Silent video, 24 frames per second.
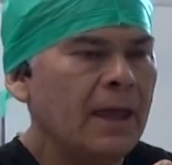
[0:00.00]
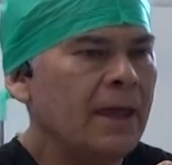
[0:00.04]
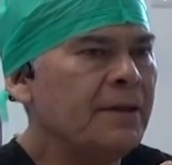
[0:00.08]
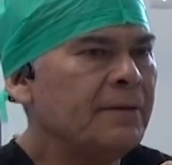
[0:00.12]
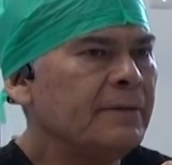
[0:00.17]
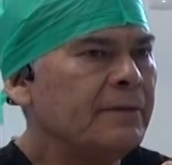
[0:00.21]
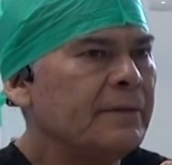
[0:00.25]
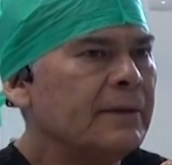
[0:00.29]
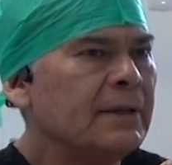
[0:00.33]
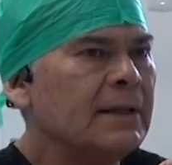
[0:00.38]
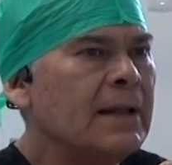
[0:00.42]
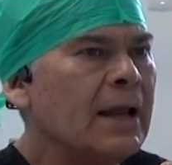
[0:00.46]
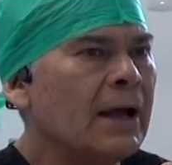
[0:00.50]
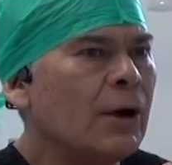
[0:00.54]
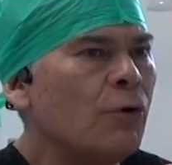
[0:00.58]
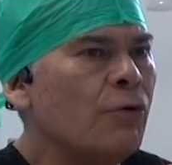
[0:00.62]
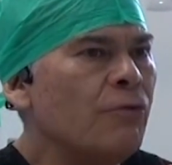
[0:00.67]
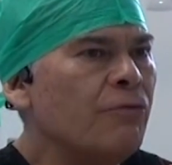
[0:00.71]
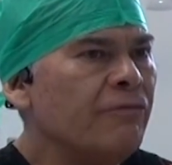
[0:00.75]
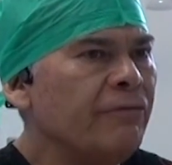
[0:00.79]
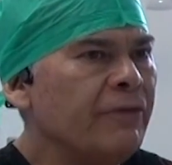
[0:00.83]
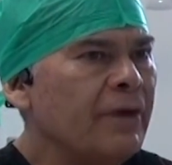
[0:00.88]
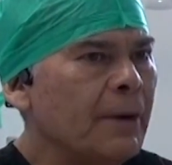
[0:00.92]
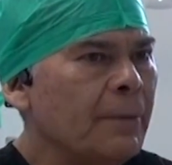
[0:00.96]
Es la
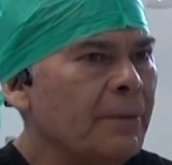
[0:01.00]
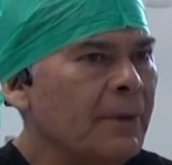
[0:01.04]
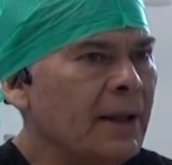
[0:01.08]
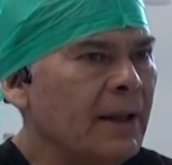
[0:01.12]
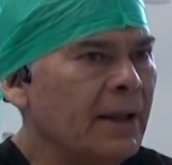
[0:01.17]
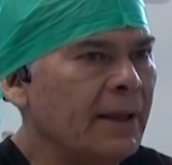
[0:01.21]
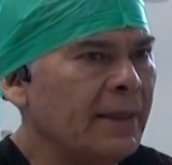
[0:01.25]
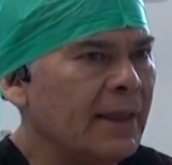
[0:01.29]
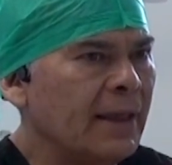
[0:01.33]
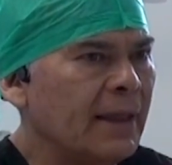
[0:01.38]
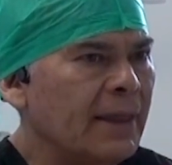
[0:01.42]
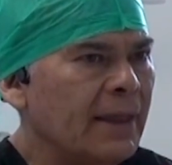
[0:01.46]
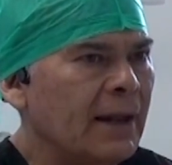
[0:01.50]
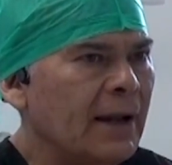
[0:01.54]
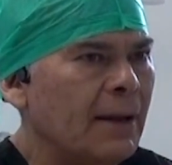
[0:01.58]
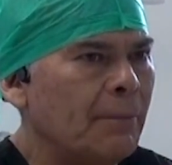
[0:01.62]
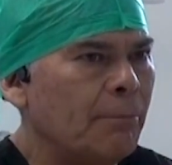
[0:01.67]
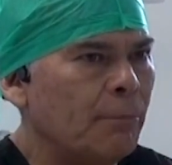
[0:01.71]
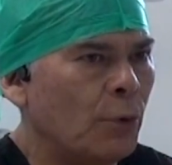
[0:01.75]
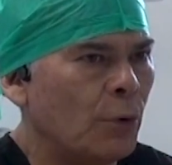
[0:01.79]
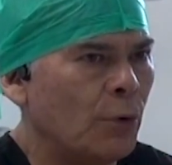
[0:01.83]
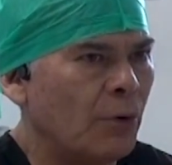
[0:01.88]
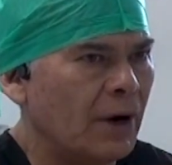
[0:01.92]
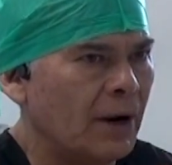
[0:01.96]
confiabilidad de la
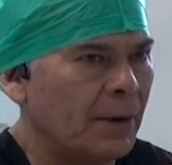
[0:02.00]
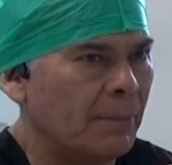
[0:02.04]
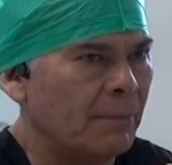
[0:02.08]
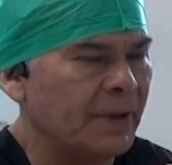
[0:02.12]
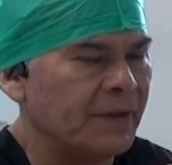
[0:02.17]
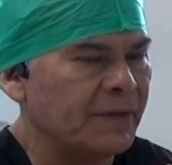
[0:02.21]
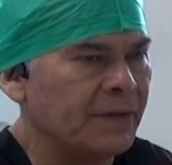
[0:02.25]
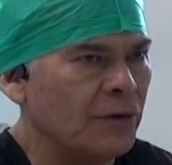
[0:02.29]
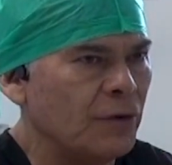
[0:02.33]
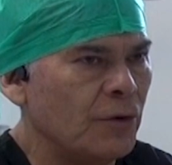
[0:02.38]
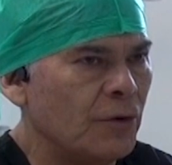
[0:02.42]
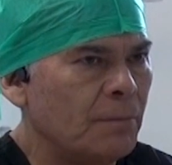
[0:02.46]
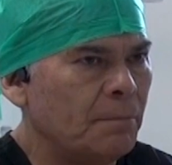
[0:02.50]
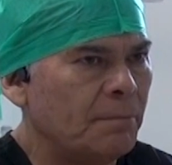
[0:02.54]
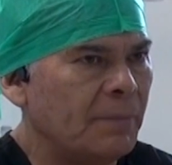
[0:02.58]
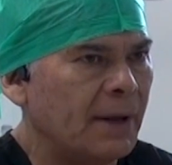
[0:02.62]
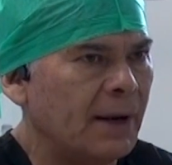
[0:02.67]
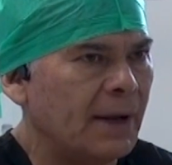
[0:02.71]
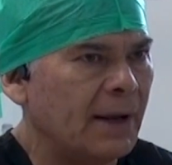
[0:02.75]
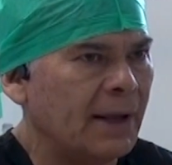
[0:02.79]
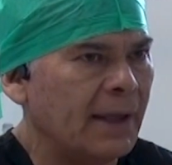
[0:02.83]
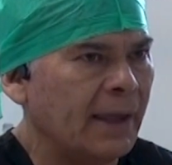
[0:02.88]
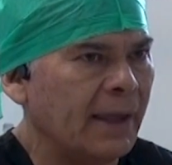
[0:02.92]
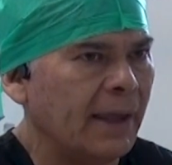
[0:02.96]
programación
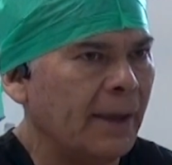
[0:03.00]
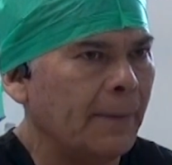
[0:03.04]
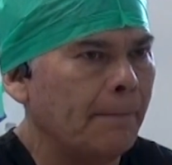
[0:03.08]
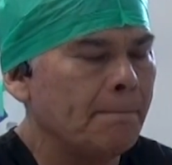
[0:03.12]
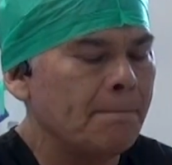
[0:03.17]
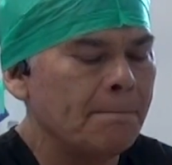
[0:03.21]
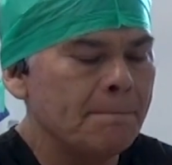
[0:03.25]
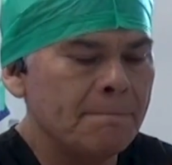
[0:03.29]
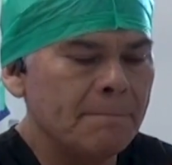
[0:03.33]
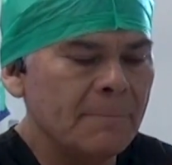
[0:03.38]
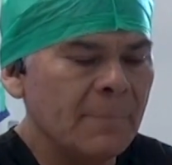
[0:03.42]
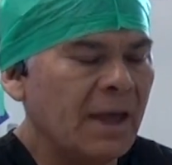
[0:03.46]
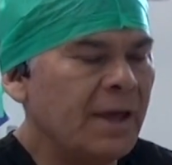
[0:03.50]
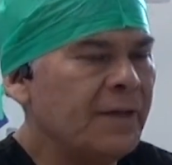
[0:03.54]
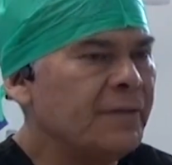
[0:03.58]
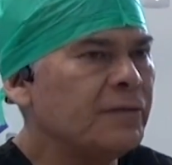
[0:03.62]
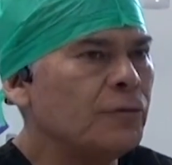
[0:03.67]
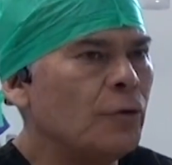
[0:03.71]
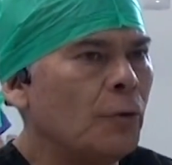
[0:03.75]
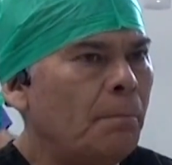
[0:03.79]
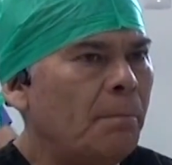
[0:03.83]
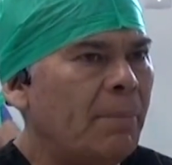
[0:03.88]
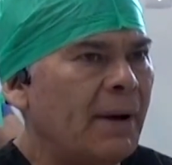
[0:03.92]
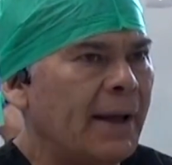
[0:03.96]
para que
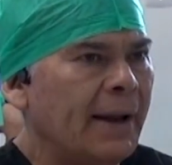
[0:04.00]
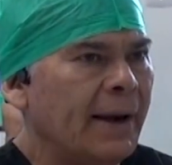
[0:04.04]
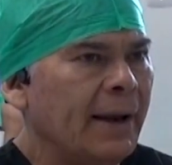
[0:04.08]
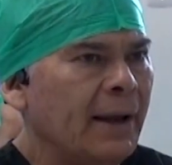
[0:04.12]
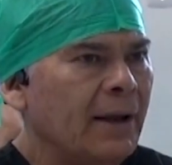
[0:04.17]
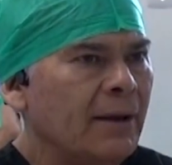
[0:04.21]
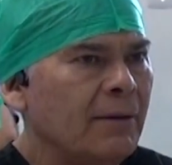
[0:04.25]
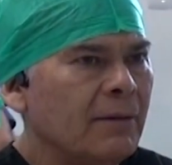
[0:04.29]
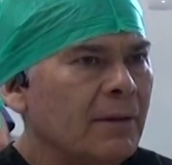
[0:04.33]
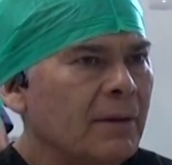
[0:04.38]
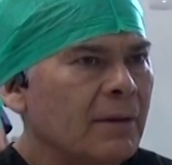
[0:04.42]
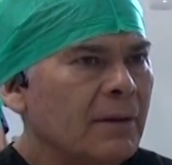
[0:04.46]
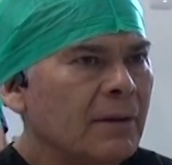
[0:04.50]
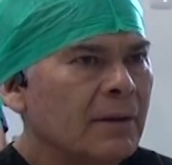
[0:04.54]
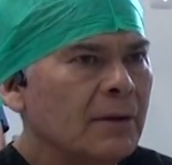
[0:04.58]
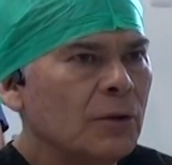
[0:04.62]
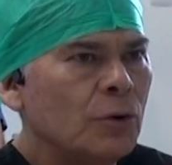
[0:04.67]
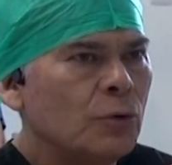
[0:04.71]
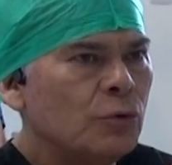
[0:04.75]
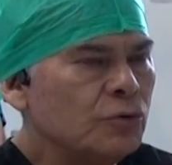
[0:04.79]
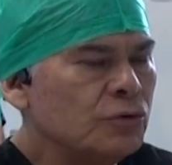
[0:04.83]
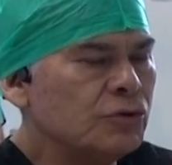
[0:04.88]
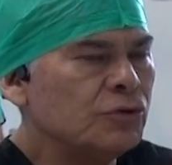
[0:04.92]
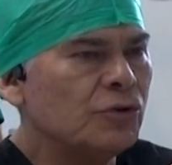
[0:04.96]
esto pare
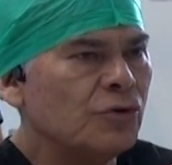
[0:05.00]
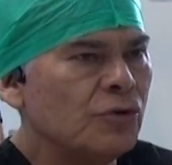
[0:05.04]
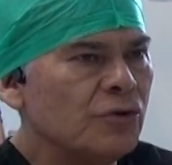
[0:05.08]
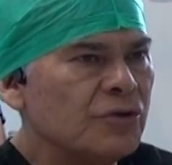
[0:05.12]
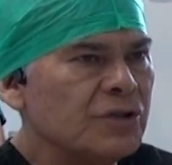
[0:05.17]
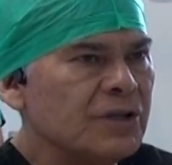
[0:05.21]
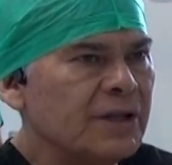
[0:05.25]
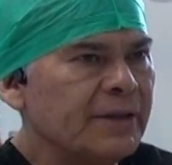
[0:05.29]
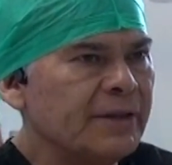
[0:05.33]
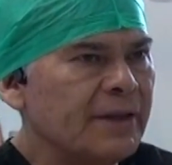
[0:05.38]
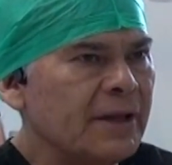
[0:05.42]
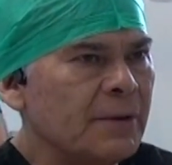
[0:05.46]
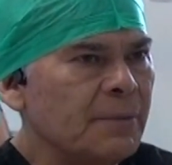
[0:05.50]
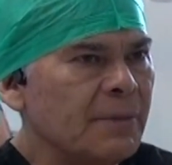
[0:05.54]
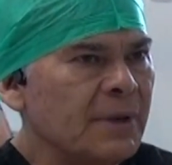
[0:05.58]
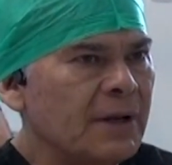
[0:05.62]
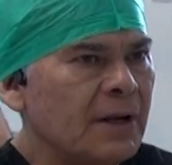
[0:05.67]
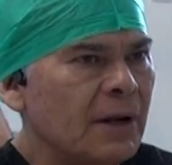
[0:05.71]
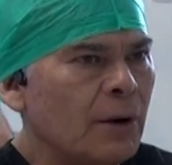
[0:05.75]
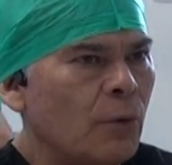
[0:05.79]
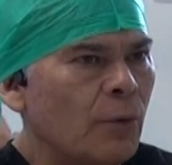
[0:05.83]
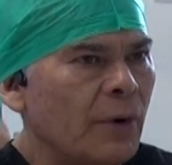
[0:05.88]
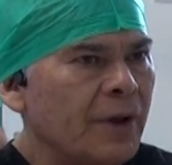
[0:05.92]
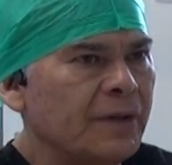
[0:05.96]
justo donde
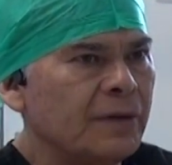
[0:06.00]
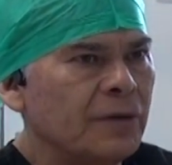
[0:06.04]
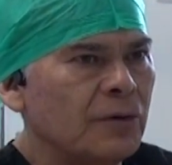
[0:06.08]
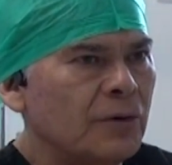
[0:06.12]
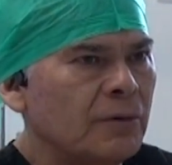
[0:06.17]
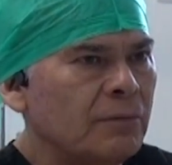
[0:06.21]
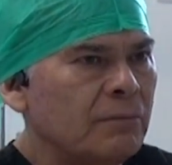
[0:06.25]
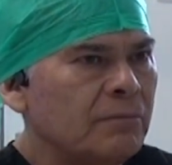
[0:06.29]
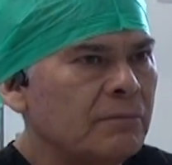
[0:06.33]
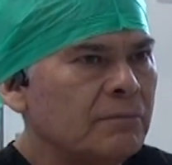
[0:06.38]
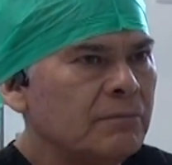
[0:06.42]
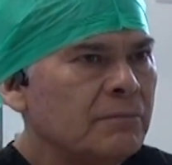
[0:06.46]
termina el hueso